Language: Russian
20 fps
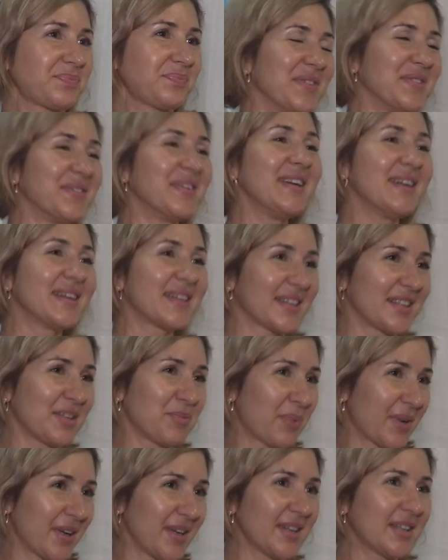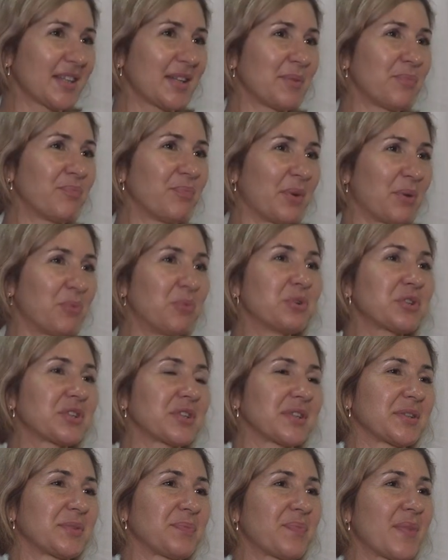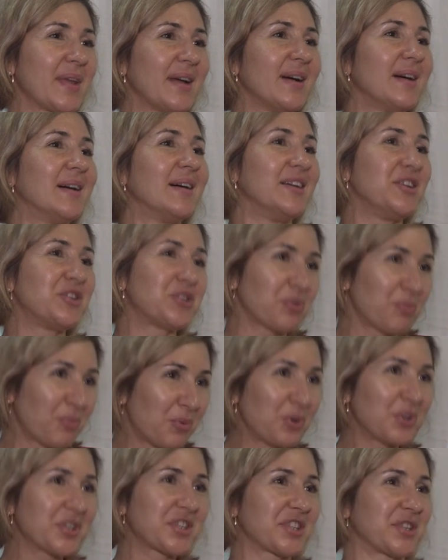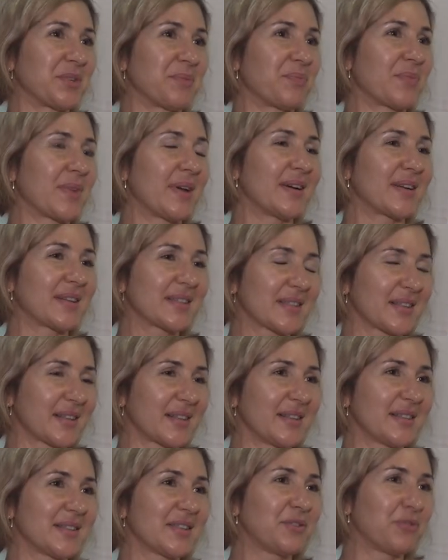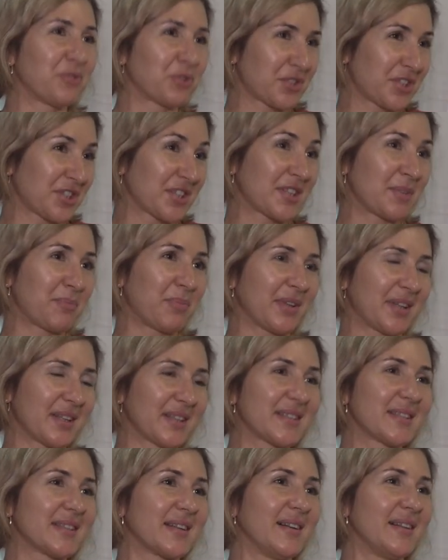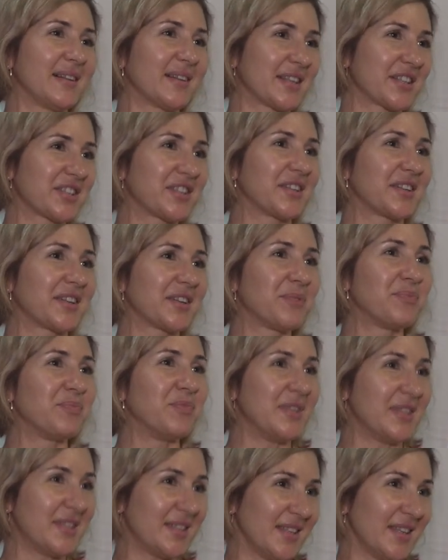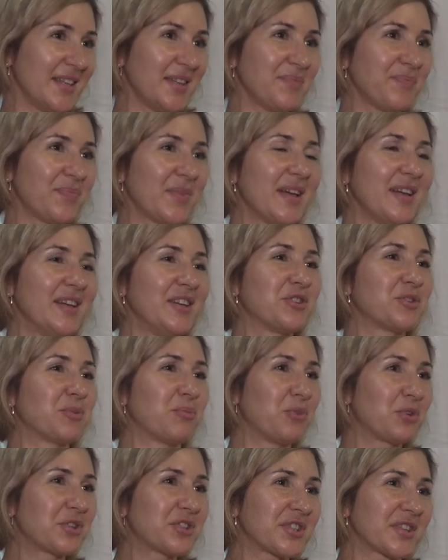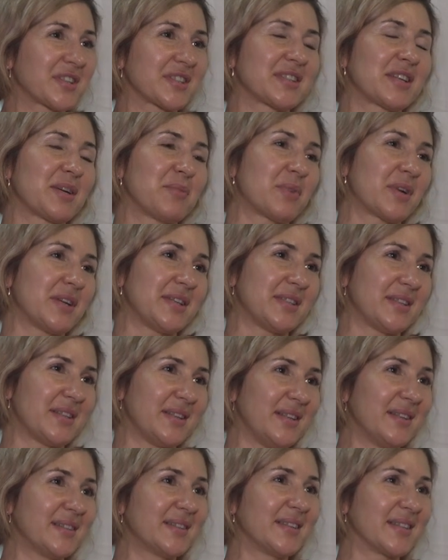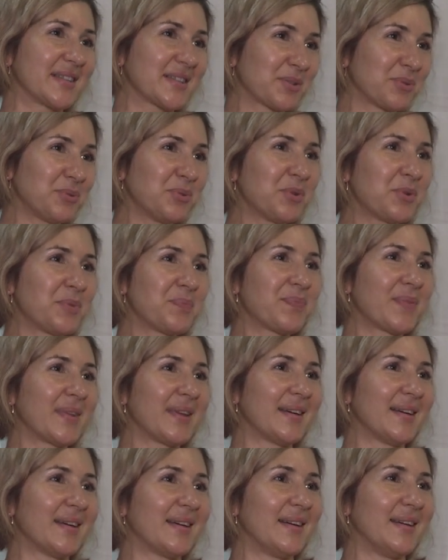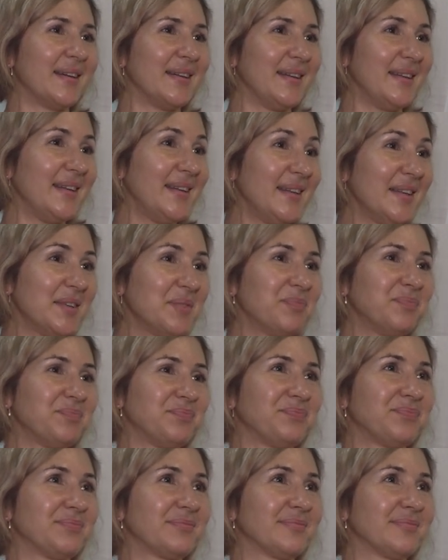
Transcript: Выигранный проект поможет еще больше раскрыть творческий потенциал наших детей, еще больше разнообразить их досуг и